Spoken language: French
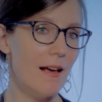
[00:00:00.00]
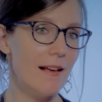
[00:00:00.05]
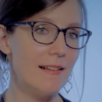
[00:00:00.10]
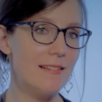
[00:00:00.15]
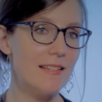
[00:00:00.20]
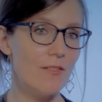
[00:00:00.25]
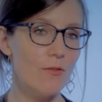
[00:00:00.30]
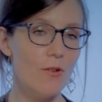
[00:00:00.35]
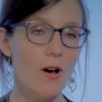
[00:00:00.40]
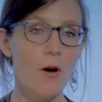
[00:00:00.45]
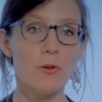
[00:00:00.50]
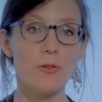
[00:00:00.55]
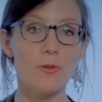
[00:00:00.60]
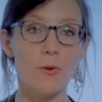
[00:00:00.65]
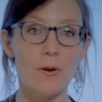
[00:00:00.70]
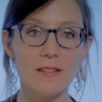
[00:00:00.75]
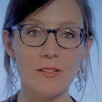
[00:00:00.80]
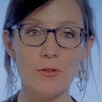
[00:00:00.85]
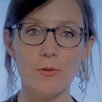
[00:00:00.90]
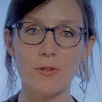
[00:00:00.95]
à savoir
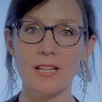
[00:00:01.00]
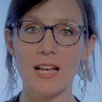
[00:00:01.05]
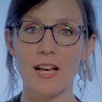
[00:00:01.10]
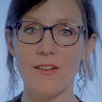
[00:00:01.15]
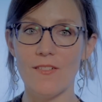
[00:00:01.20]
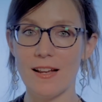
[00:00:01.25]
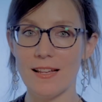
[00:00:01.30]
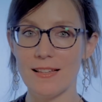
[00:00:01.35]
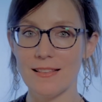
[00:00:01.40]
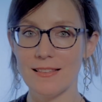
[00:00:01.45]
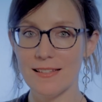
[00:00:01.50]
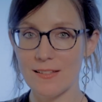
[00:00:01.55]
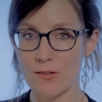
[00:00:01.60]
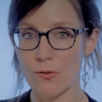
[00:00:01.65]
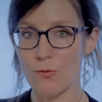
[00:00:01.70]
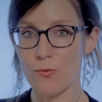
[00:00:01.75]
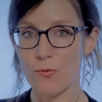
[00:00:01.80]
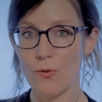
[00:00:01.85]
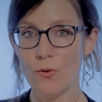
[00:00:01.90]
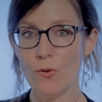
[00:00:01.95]
autoriser le travail des
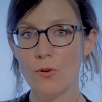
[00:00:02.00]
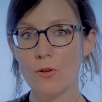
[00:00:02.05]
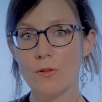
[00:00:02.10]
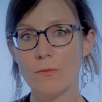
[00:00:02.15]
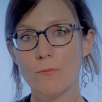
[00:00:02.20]
enfants